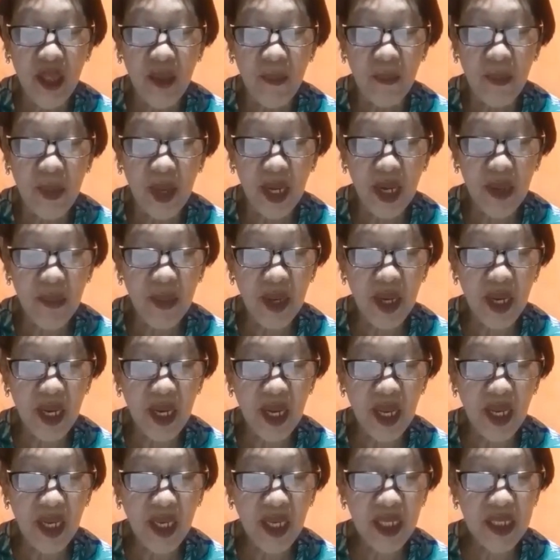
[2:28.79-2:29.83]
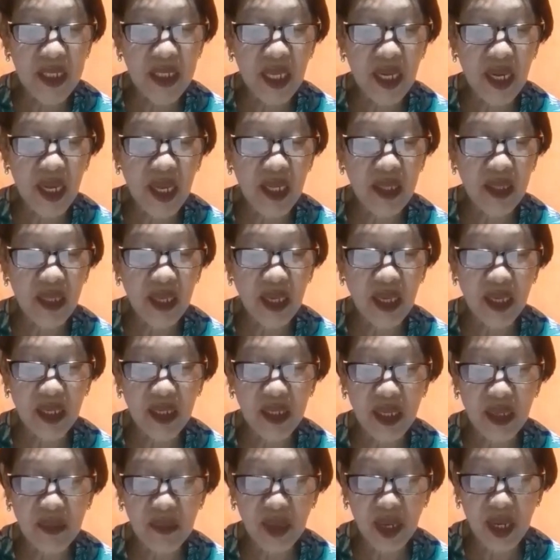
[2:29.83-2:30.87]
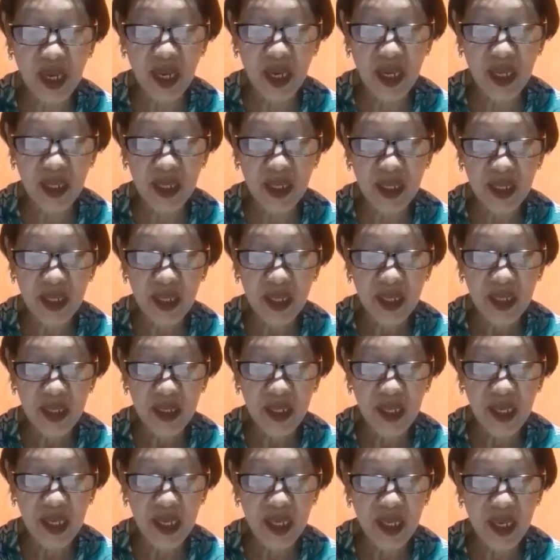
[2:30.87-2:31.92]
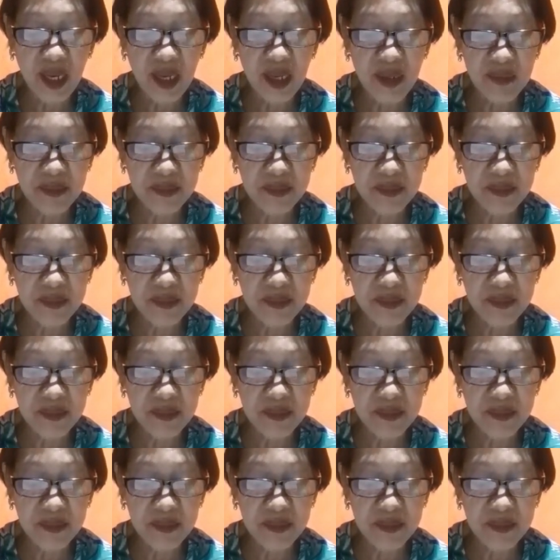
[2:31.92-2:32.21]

para mangalaga sa lahat ng kanyang mga nilika.